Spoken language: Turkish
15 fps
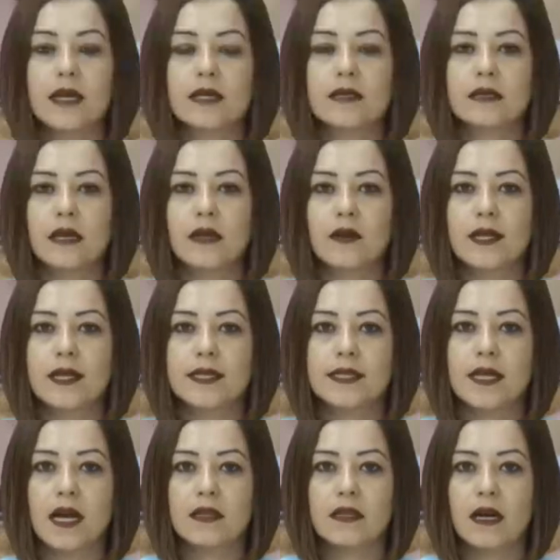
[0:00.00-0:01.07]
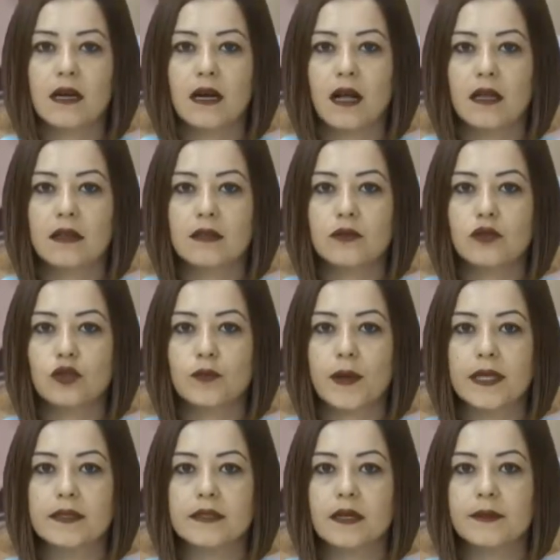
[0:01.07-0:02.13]
Sevgili izleyenler 6
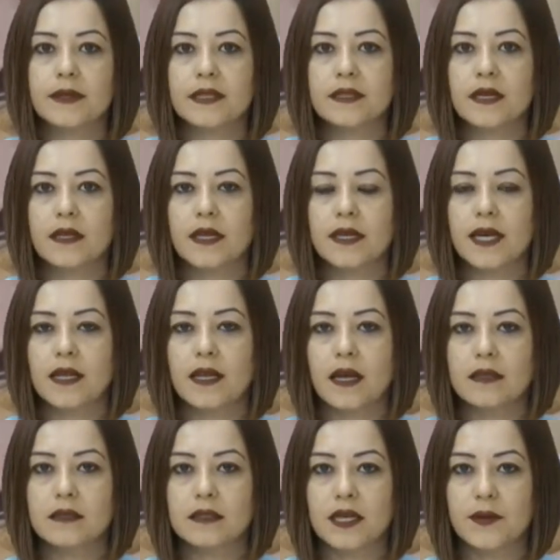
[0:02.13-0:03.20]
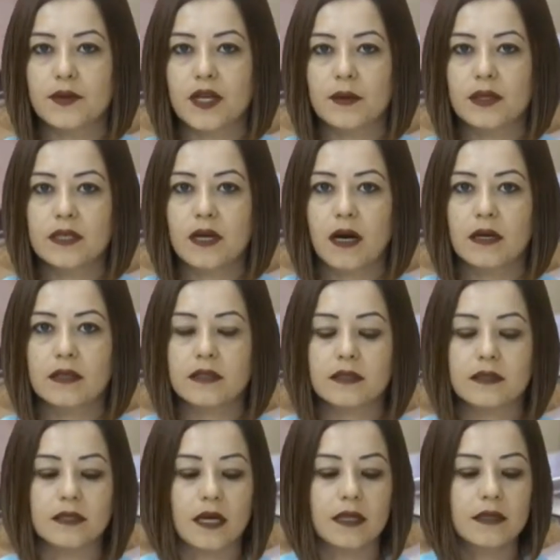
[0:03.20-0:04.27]
Şubat'ta meydana gelen depremin
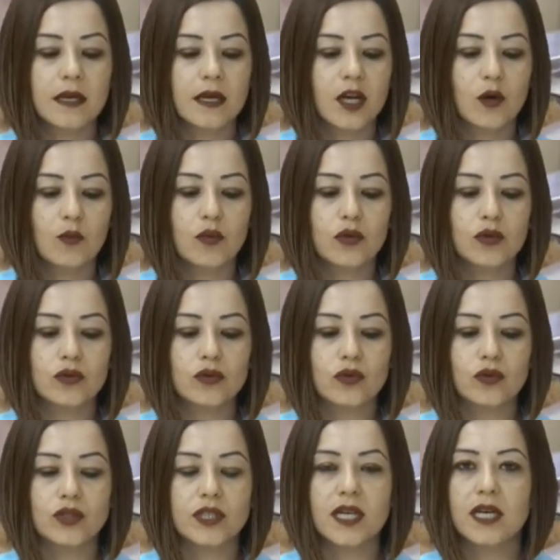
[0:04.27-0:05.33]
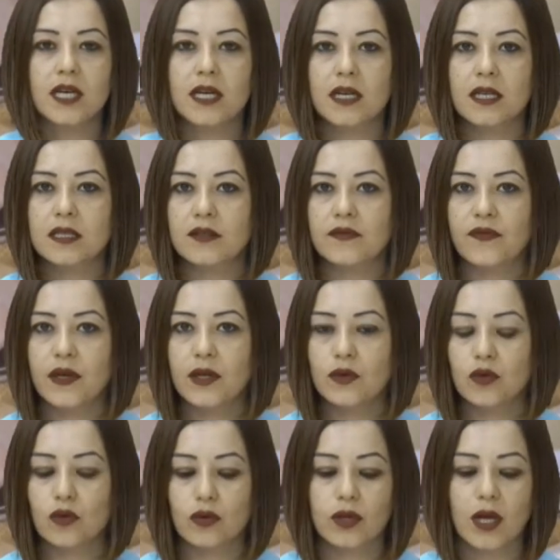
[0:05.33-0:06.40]
ardından Burdur'da Kredi ve
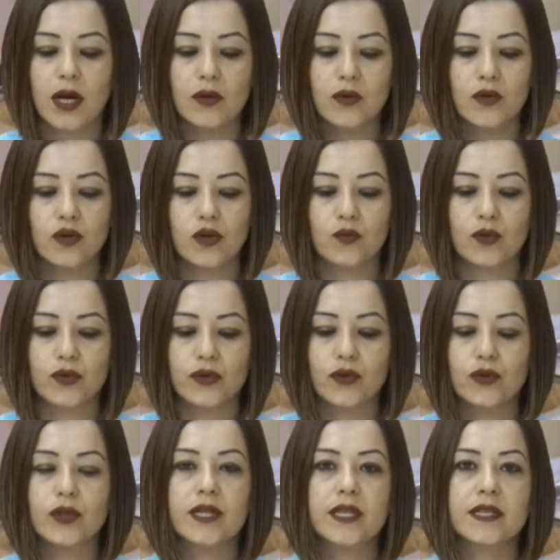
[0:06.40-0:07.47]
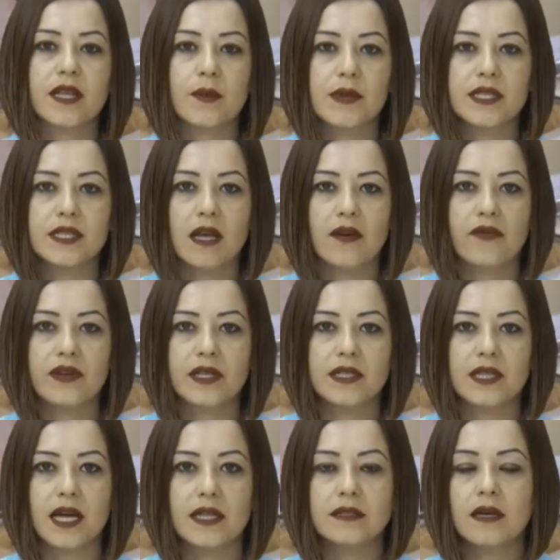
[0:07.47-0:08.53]
Yurtlar Kurumu yurtlarında misafir
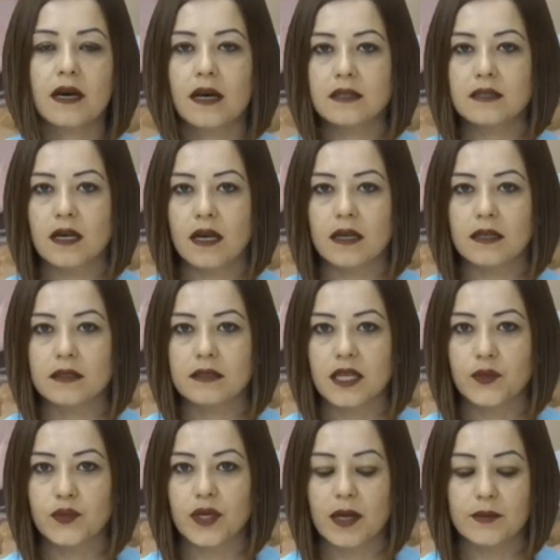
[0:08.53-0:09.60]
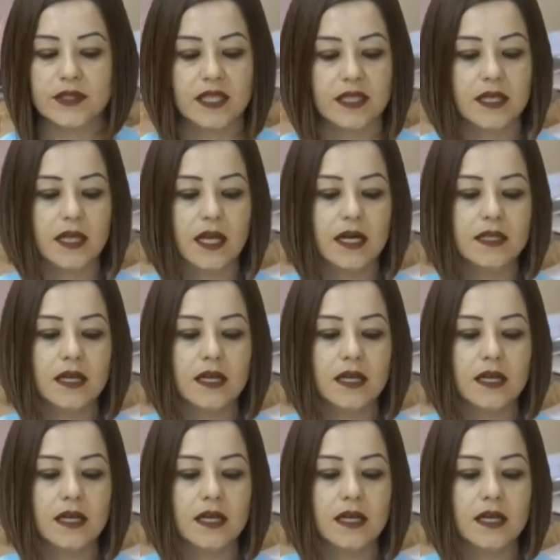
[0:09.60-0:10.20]
edilen Hataylı depremzedeler